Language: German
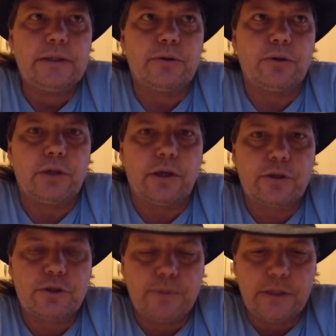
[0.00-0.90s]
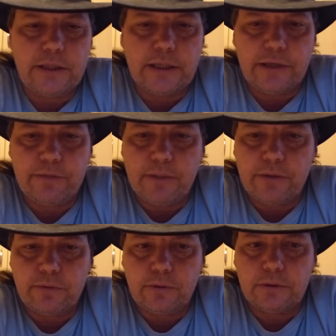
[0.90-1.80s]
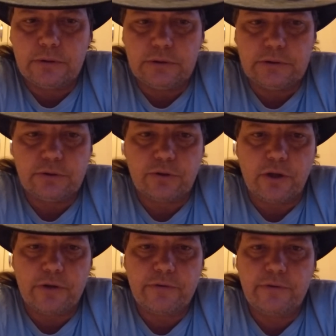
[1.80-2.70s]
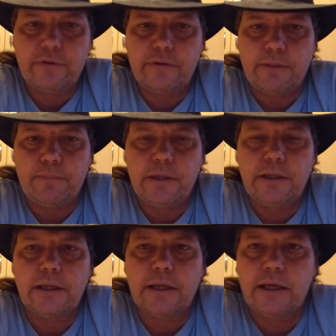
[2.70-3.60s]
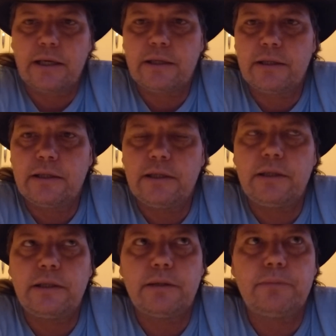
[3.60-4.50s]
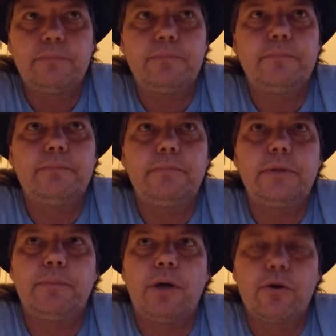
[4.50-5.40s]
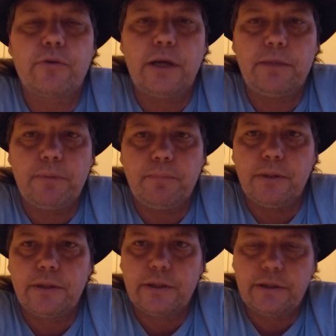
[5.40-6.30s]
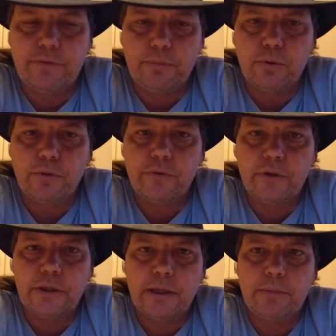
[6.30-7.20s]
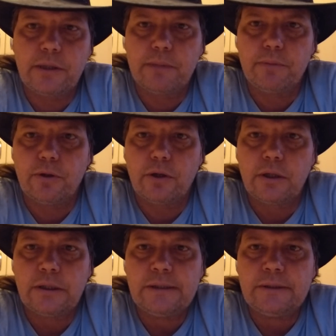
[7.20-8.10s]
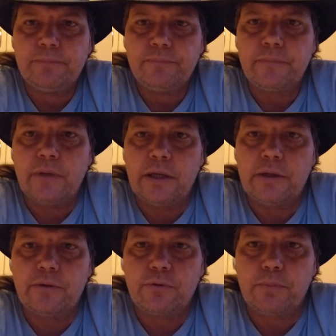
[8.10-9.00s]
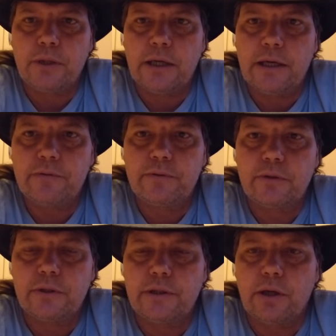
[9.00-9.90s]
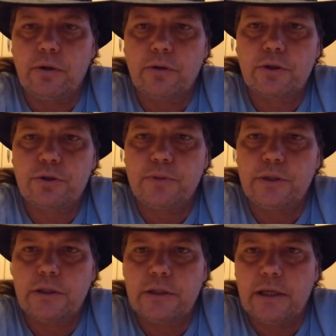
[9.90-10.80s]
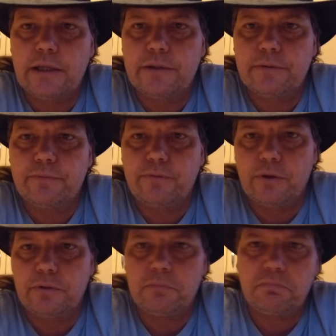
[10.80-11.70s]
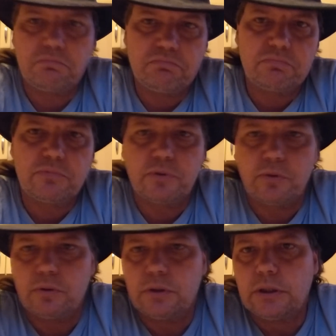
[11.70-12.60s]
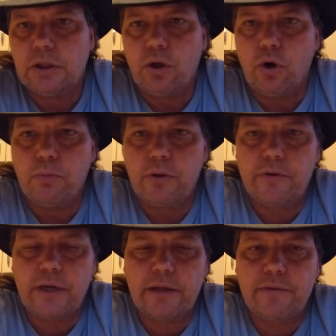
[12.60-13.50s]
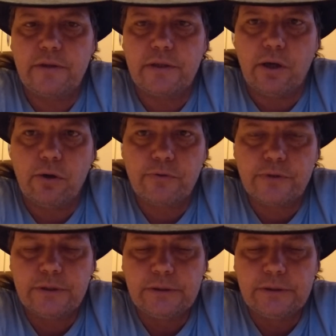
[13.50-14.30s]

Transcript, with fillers: So, laut Geschwindigkeitsmessung, trotz sämtlichen Geräten, die hier im Haushalt mit dem Internet verbunden sind, habe ich immer noch eine super Leistung, eine Downloadgeschwindigkeit von so um 60.000